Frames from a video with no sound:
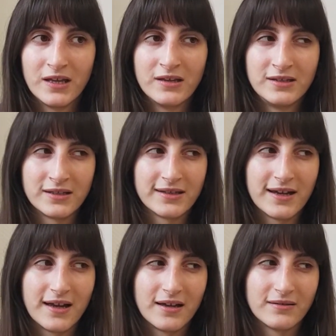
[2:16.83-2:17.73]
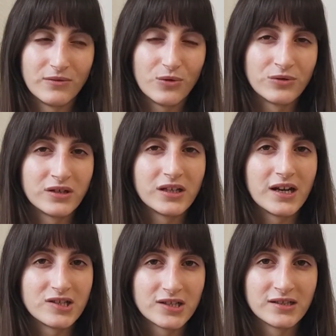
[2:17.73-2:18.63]
ya da onları
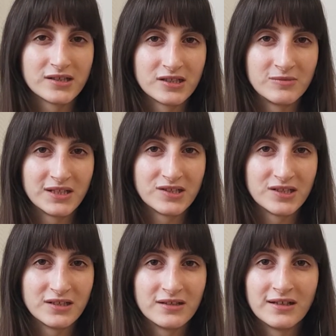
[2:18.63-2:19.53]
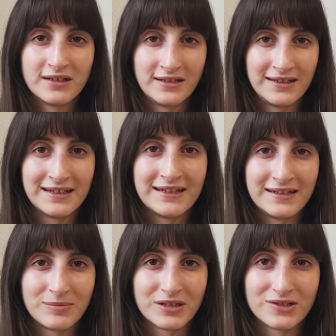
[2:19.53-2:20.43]
gerçekleştirmek için
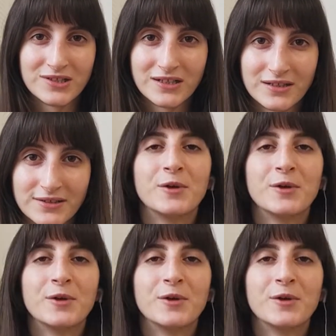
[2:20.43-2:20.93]
neleri bırakacaklar.